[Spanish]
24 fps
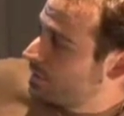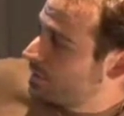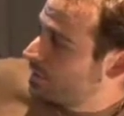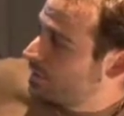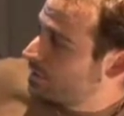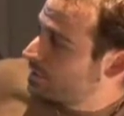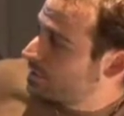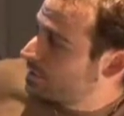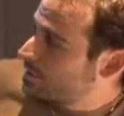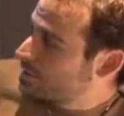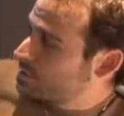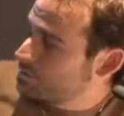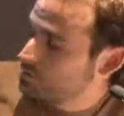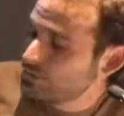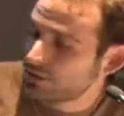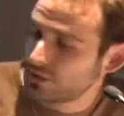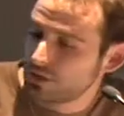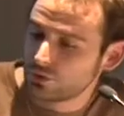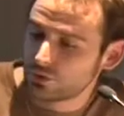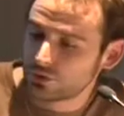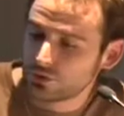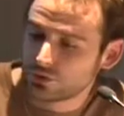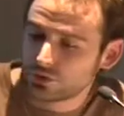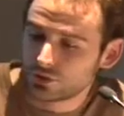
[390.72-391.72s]
y 3.000
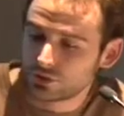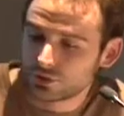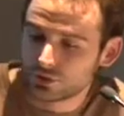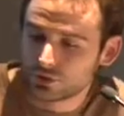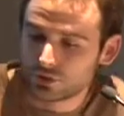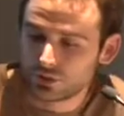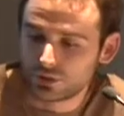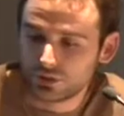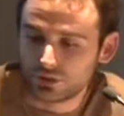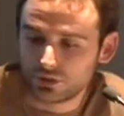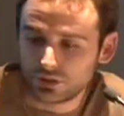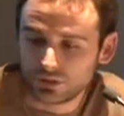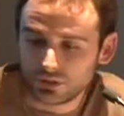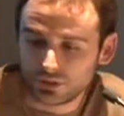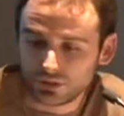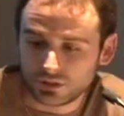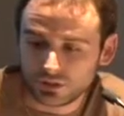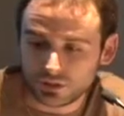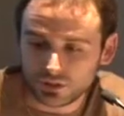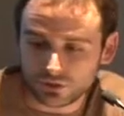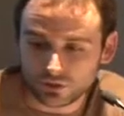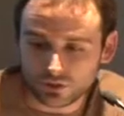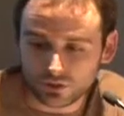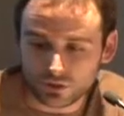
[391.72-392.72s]
euros
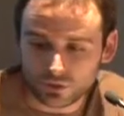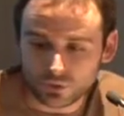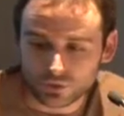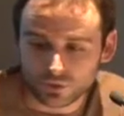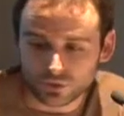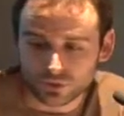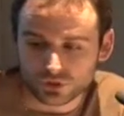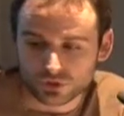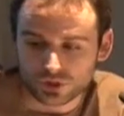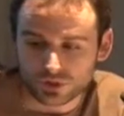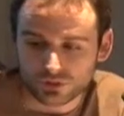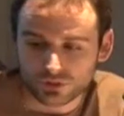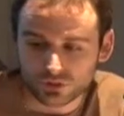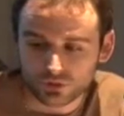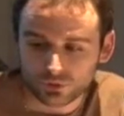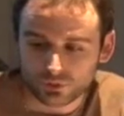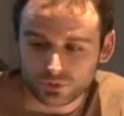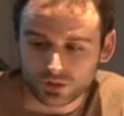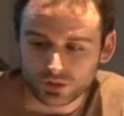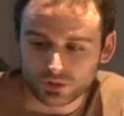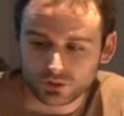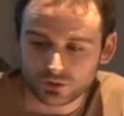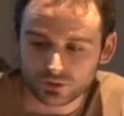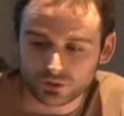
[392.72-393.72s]
y con algunos casos
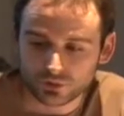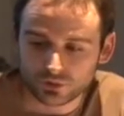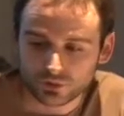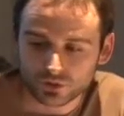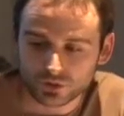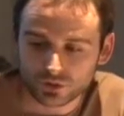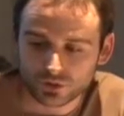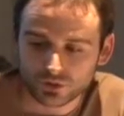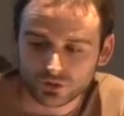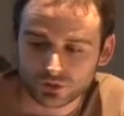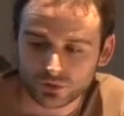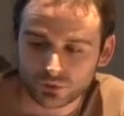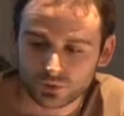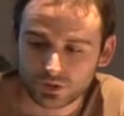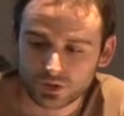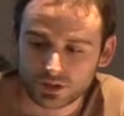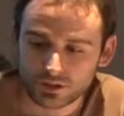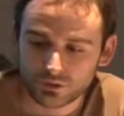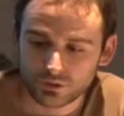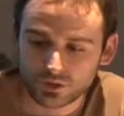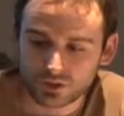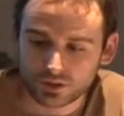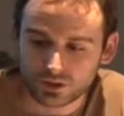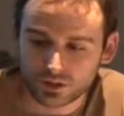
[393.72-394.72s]
esporádicos pues, que han
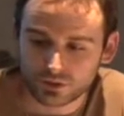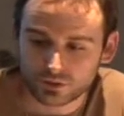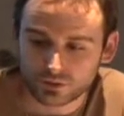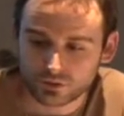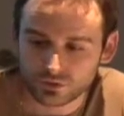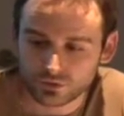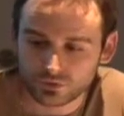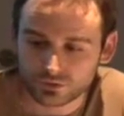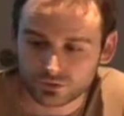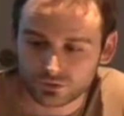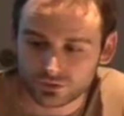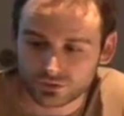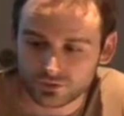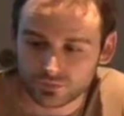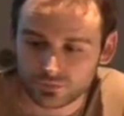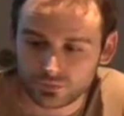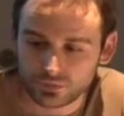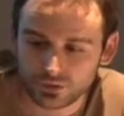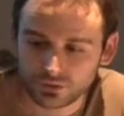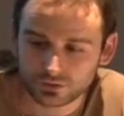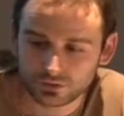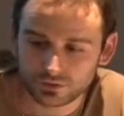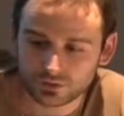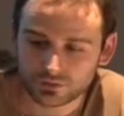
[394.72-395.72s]
superado, que han llegado a los
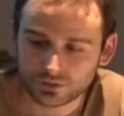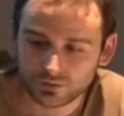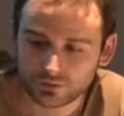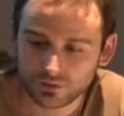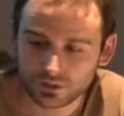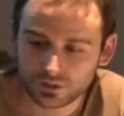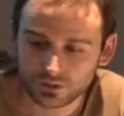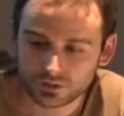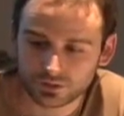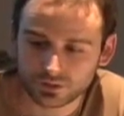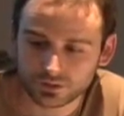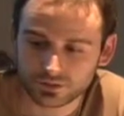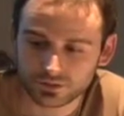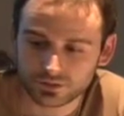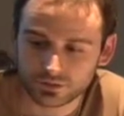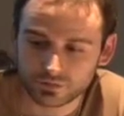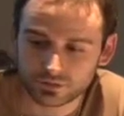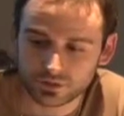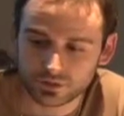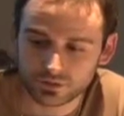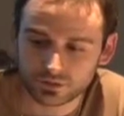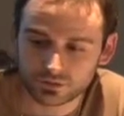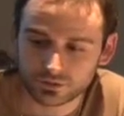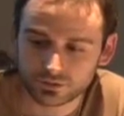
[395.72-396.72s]
10.000, 12.000,
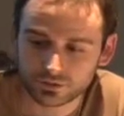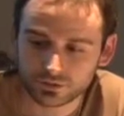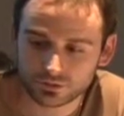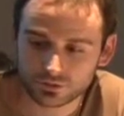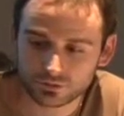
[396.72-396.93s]
13.000